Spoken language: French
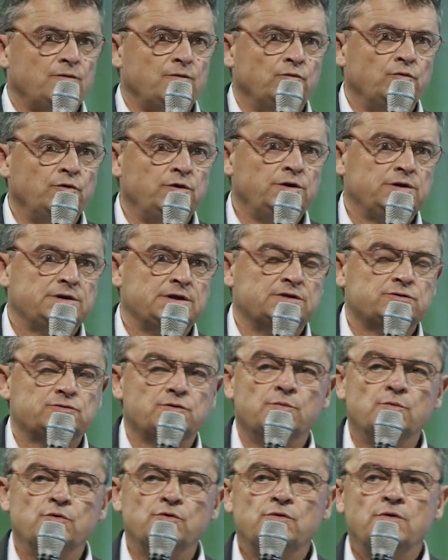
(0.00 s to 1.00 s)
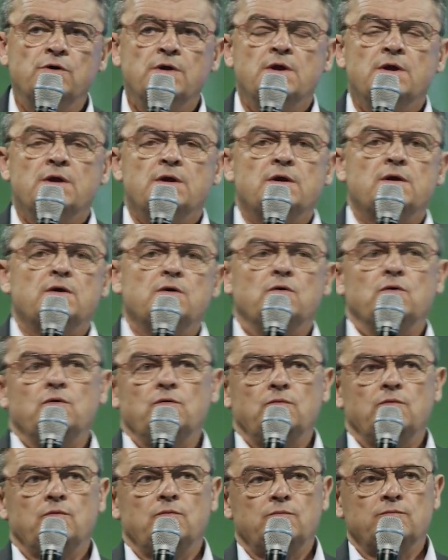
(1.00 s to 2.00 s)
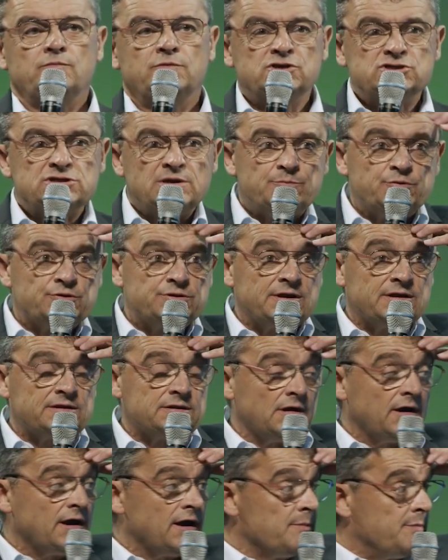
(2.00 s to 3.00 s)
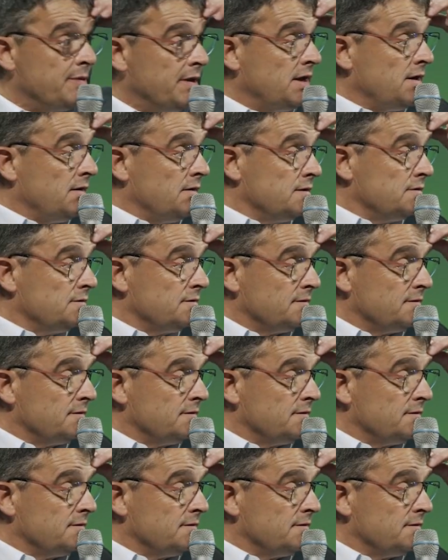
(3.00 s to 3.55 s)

Oui, quelques mots. Euh, déjà peut-être un rappel,